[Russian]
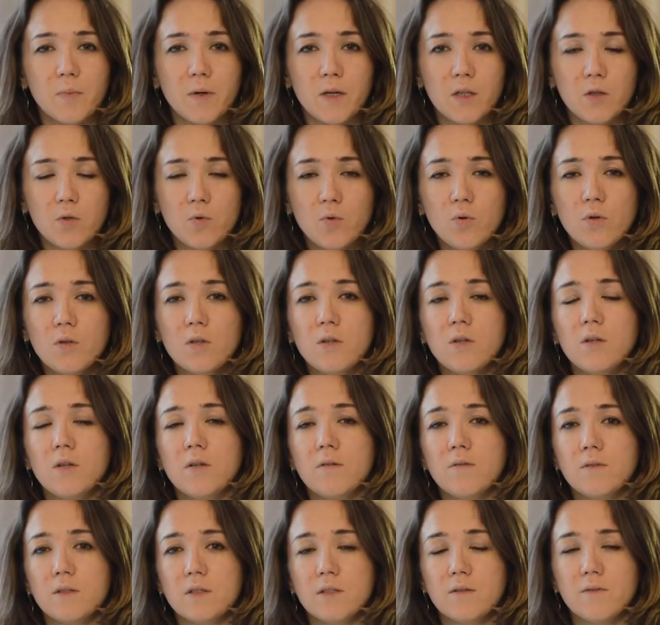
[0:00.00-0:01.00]
протоки
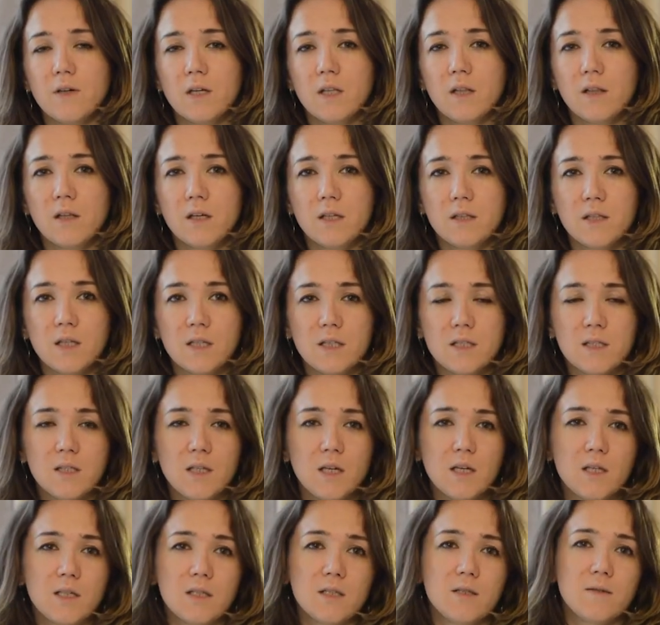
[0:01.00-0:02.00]
и вызывать
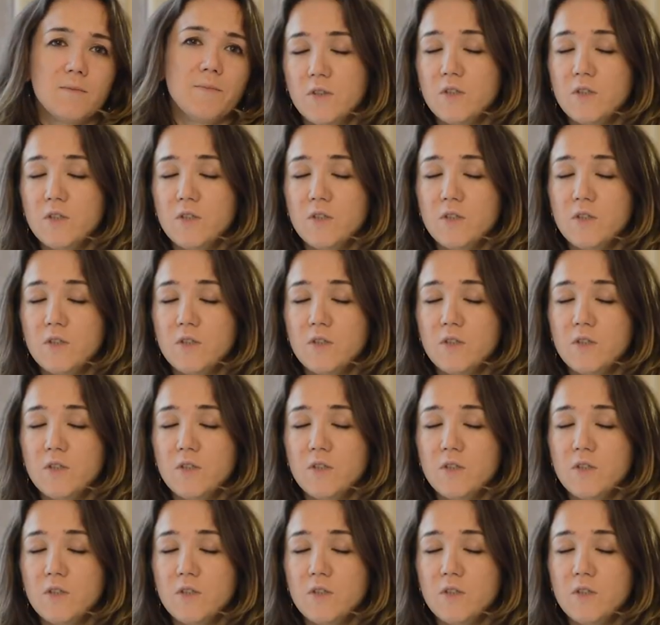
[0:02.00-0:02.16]
лактостазы.